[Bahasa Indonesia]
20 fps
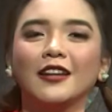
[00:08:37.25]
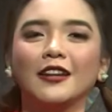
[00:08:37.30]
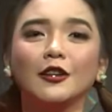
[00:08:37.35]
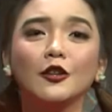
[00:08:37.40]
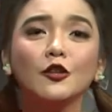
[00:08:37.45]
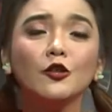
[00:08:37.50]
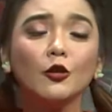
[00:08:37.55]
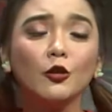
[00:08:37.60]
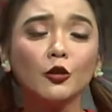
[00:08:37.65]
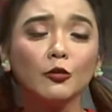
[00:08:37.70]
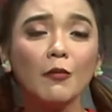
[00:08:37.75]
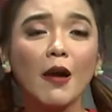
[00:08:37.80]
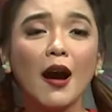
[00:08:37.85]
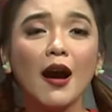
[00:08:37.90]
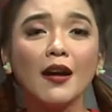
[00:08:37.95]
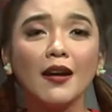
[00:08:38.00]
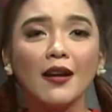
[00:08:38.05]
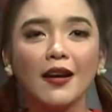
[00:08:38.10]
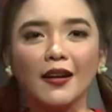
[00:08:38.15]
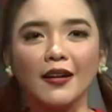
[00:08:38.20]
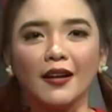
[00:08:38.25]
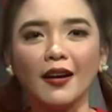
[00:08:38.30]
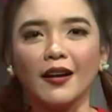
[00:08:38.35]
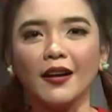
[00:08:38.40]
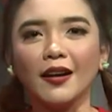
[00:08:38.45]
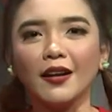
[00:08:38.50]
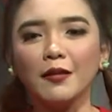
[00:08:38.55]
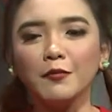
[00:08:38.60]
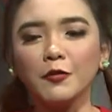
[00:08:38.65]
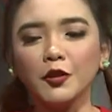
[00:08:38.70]
Kita turut bangga
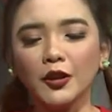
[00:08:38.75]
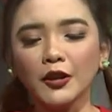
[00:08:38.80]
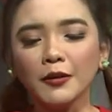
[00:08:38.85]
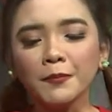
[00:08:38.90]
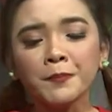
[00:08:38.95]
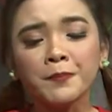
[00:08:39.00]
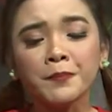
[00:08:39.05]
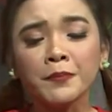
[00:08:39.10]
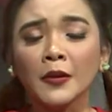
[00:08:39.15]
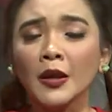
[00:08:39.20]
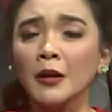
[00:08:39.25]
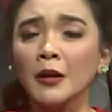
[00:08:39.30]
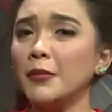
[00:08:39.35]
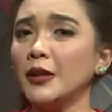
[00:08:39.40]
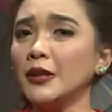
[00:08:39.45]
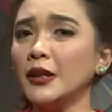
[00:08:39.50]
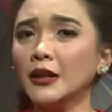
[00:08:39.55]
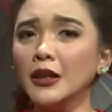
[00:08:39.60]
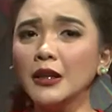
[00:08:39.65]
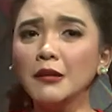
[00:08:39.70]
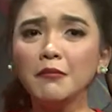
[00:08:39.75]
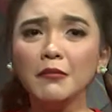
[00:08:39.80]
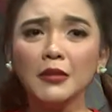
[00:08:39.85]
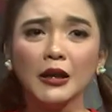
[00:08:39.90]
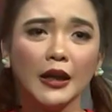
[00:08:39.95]
ya karena mungkin banyak nih